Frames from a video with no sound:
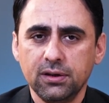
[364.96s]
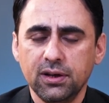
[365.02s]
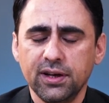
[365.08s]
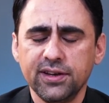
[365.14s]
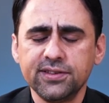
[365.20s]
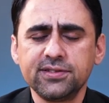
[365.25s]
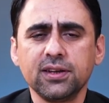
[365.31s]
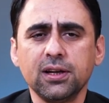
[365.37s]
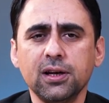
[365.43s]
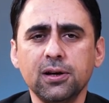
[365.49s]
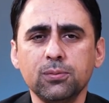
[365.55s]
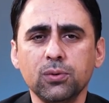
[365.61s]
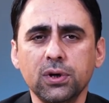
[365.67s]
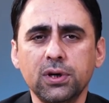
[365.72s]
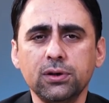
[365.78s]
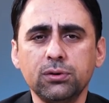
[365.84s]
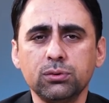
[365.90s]
Esselamu
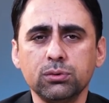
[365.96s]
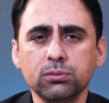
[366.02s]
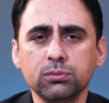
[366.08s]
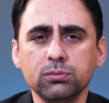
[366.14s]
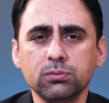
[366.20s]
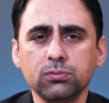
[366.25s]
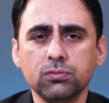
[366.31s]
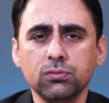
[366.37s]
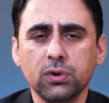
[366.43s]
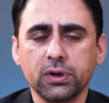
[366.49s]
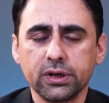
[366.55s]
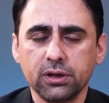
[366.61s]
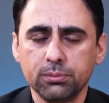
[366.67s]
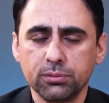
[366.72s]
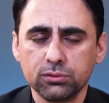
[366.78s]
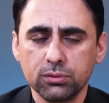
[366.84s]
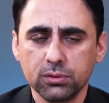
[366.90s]
Aleyküm ve
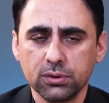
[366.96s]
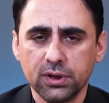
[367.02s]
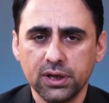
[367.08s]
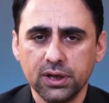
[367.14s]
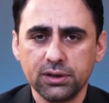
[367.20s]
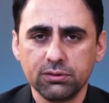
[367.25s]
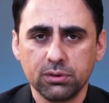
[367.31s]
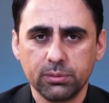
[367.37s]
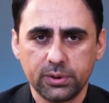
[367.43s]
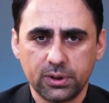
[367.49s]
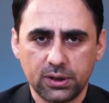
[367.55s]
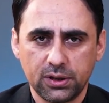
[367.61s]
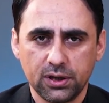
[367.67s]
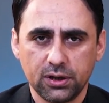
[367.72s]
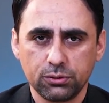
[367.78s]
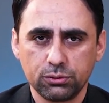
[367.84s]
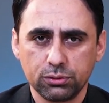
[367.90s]
Rahmetullahi ve
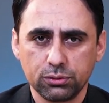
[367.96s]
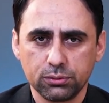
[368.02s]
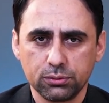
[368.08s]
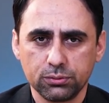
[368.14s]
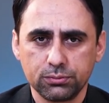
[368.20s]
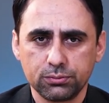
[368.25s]
Berekatuhu.